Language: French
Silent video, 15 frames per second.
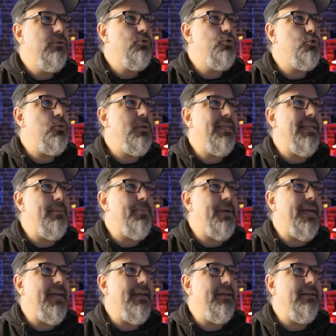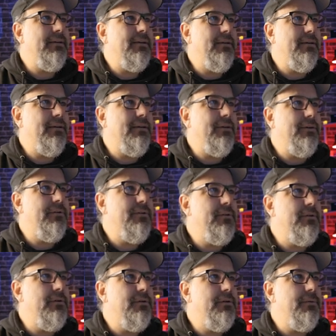tout de suite après
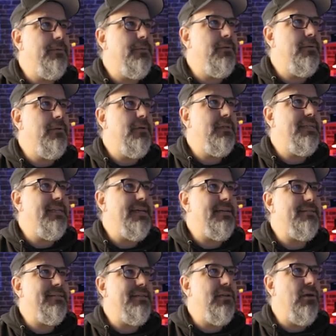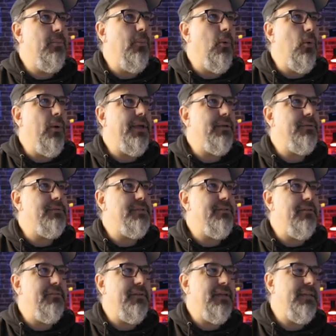le, texte et le point que vous
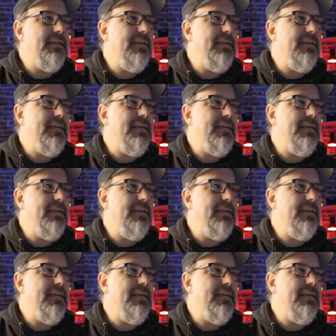avez fait.